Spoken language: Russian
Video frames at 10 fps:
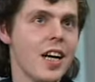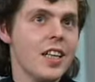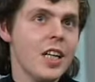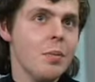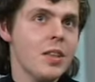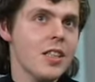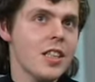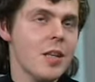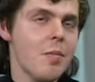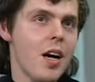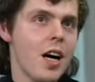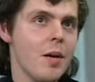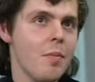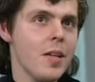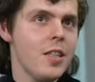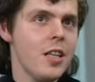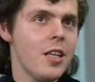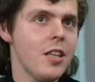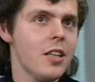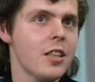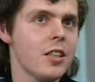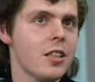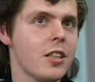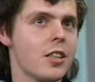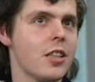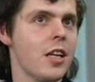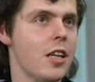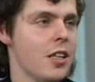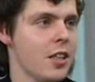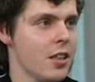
а как бы ты сама определила цель